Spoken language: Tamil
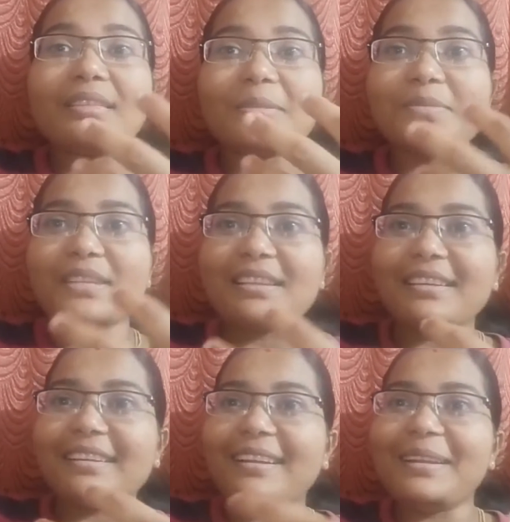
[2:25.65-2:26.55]
ரத்தம்
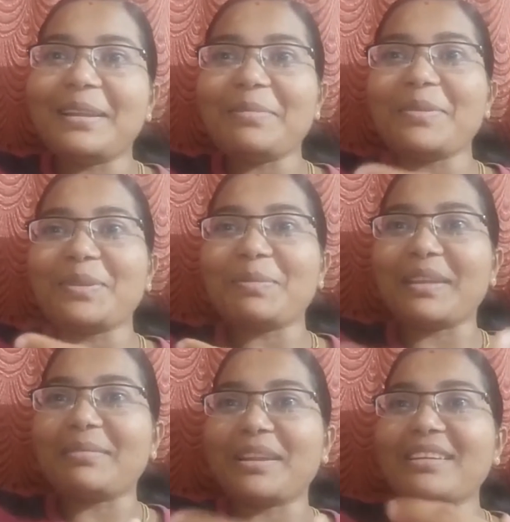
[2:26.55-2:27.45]
சதை எல்லாமே வந்து
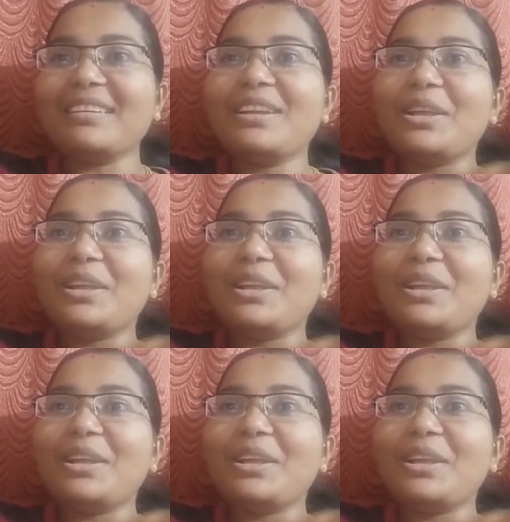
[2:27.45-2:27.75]
பார்த்தோம்னா